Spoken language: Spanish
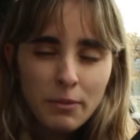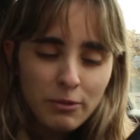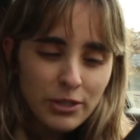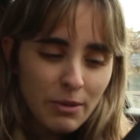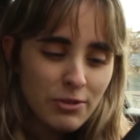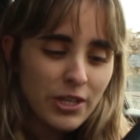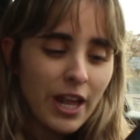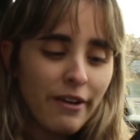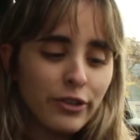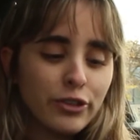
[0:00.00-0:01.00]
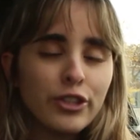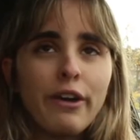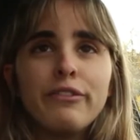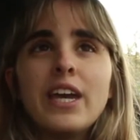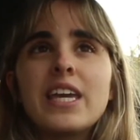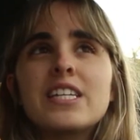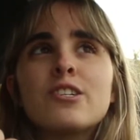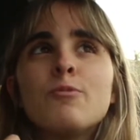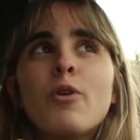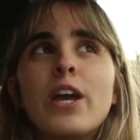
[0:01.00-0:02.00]
no me gusta mucho de la fotografía y es
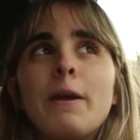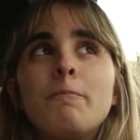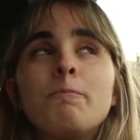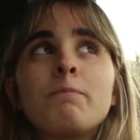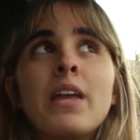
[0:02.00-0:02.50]
como que